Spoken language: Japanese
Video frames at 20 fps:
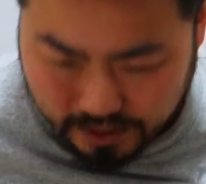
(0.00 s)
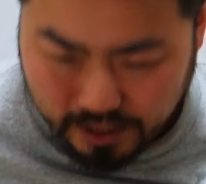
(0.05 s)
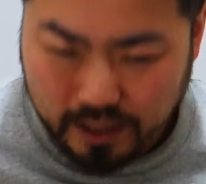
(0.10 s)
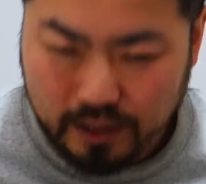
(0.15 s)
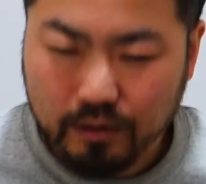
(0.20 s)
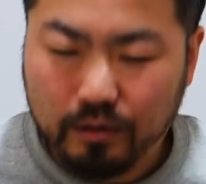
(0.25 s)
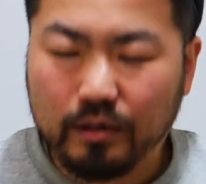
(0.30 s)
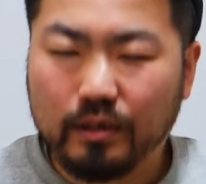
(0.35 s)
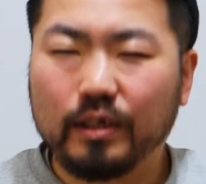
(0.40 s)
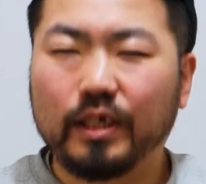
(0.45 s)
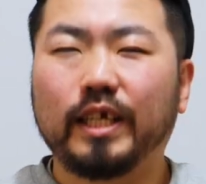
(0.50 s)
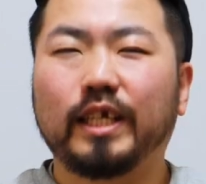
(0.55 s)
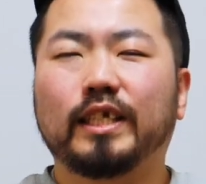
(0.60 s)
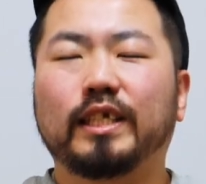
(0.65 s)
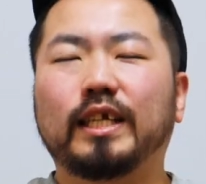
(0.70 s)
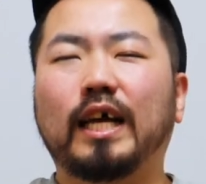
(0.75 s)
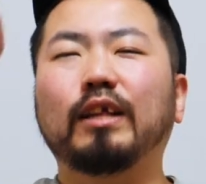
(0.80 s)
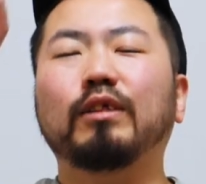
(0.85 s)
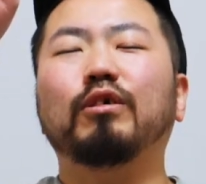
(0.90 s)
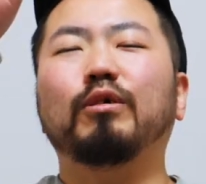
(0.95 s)
えーと、次
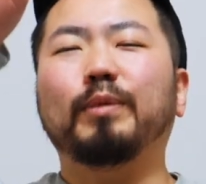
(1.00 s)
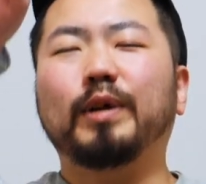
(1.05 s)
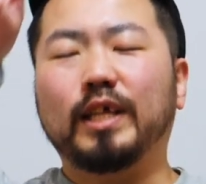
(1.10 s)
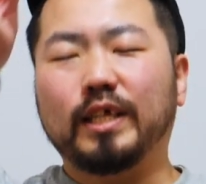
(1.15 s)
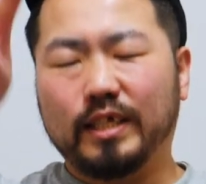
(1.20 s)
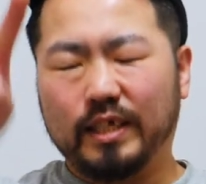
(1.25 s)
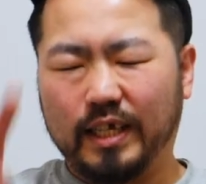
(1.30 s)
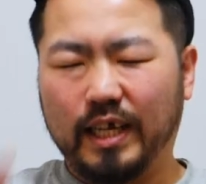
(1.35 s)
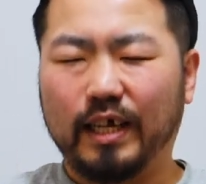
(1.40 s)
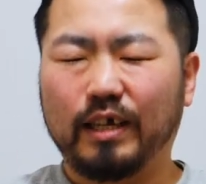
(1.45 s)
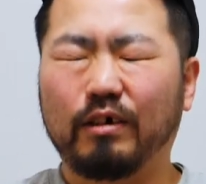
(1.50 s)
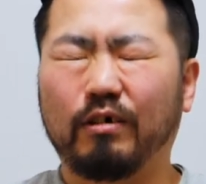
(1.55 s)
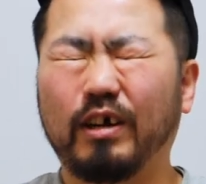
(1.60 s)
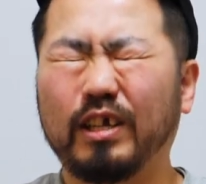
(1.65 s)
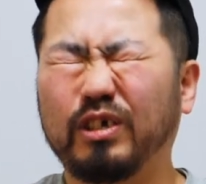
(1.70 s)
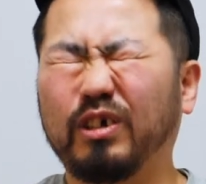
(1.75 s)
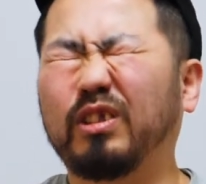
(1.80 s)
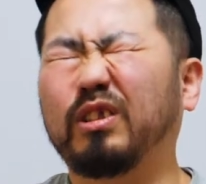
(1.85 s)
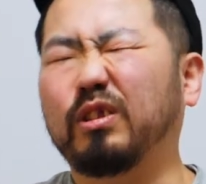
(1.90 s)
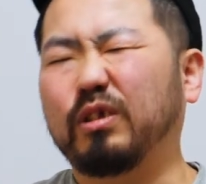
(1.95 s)
3頭目ですねこ
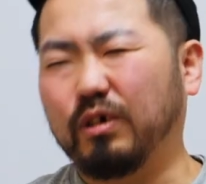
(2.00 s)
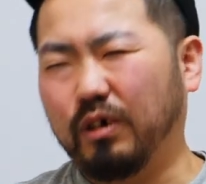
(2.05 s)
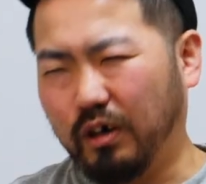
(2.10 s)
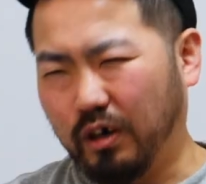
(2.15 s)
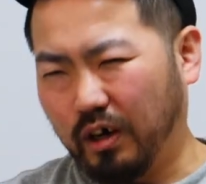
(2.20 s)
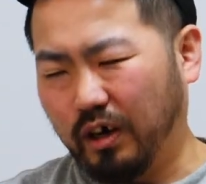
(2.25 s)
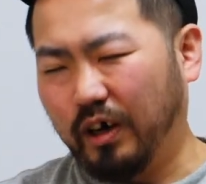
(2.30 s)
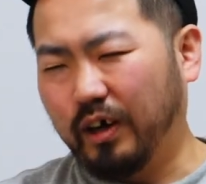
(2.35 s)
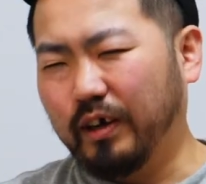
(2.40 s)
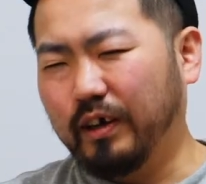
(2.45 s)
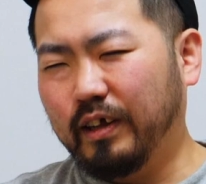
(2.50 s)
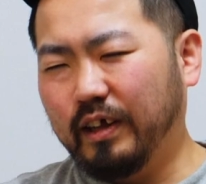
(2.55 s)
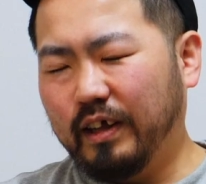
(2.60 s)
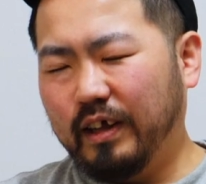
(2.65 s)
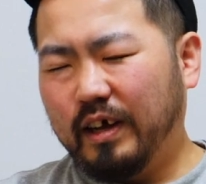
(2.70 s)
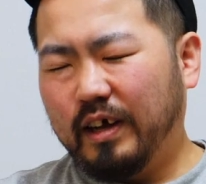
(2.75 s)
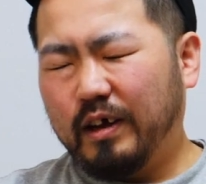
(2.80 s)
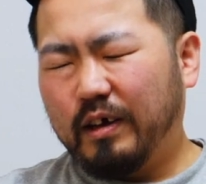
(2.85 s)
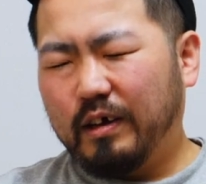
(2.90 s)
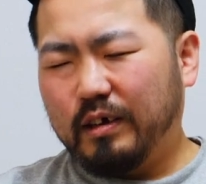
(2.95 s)
れちょっと
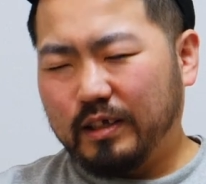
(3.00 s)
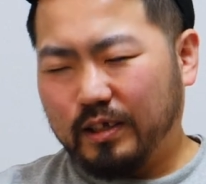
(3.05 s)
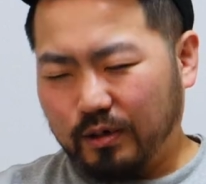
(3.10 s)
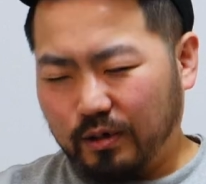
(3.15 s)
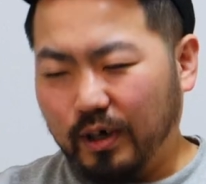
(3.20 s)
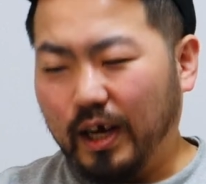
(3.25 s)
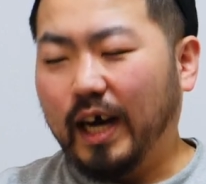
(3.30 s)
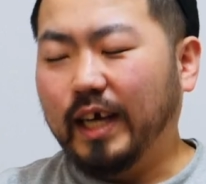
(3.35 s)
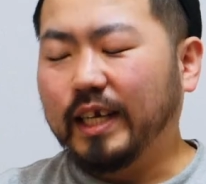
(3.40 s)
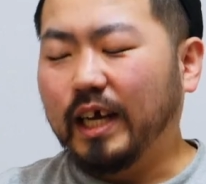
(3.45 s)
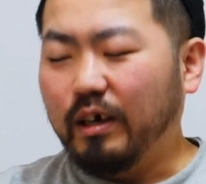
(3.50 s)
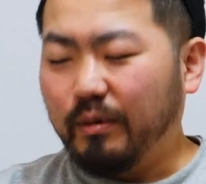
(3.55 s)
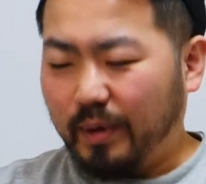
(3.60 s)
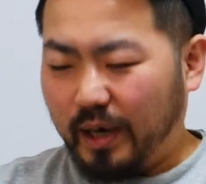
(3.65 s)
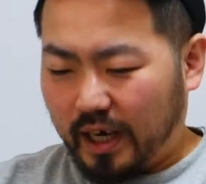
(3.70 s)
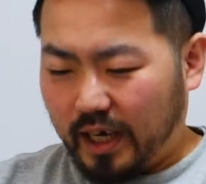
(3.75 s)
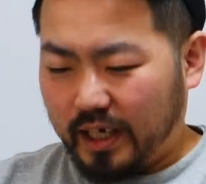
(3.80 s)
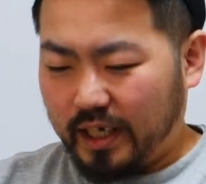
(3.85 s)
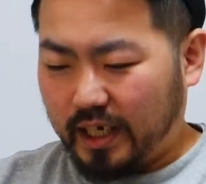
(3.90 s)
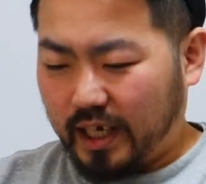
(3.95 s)
すごい穴
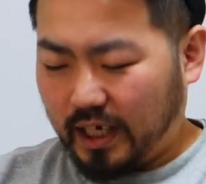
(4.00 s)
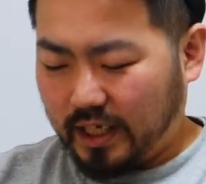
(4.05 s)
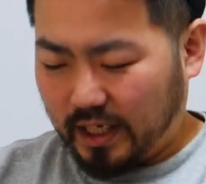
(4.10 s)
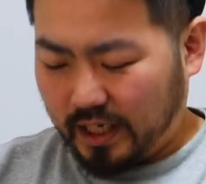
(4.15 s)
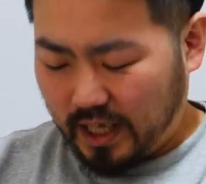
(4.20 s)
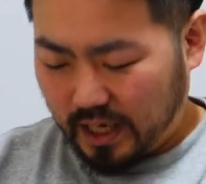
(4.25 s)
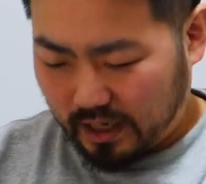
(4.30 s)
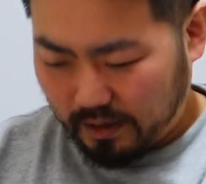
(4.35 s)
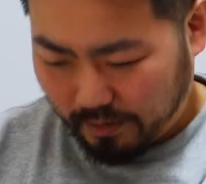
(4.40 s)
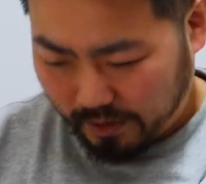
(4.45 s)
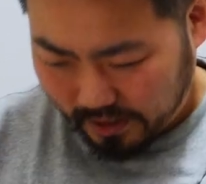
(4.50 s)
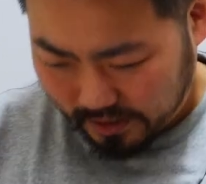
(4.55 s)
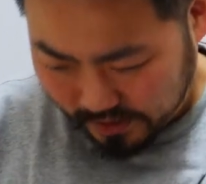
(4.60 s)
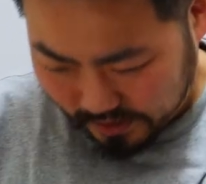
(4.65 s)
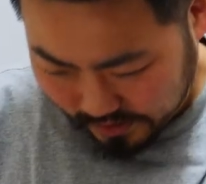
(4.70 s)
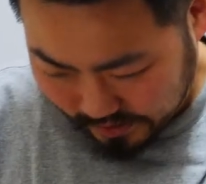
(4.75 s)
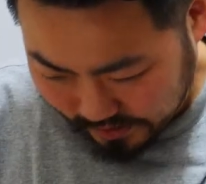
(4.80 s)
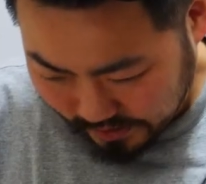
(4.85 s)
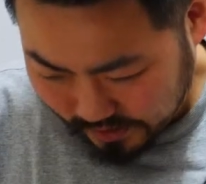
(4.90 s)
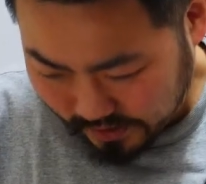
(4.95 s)
馬いかせていただきま
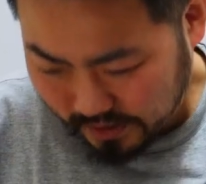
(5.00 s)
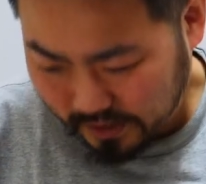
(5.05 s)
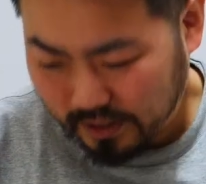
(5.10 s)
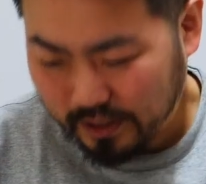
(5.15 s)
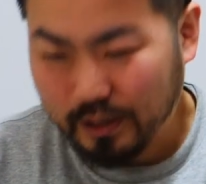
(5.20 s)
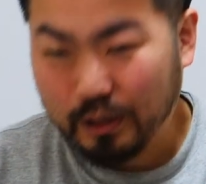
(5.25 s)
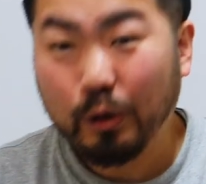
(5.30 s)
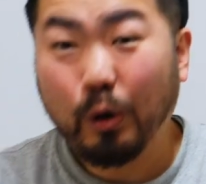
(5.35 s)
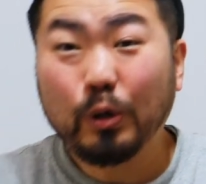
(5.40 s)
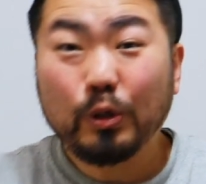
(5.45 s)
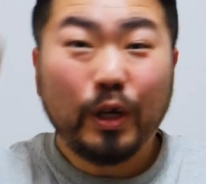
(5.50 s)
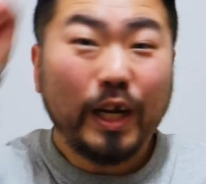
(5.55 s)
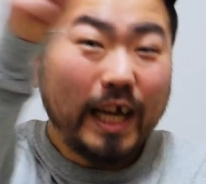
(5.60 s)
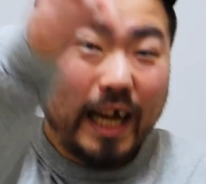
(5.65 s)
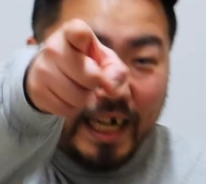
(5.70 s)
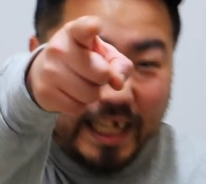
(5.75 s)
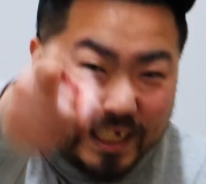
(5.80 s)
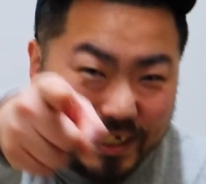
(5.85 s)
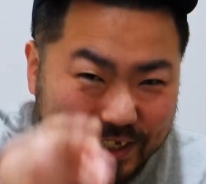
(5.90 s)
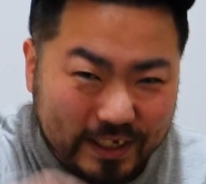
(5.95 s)
す
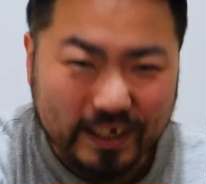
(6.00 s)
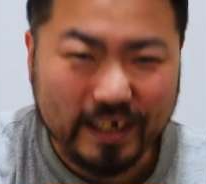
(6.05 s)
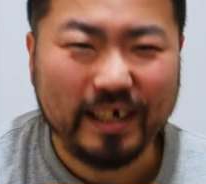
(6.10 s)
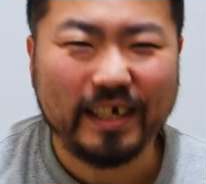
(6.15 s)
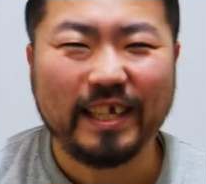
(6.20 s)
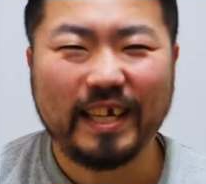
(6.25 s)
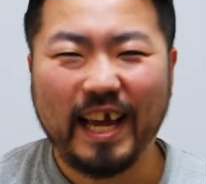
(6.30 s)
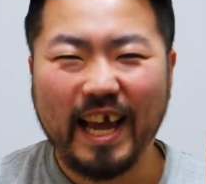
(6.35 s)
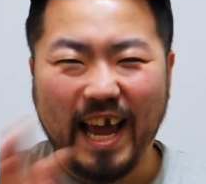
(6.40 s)
ロードレガリスイ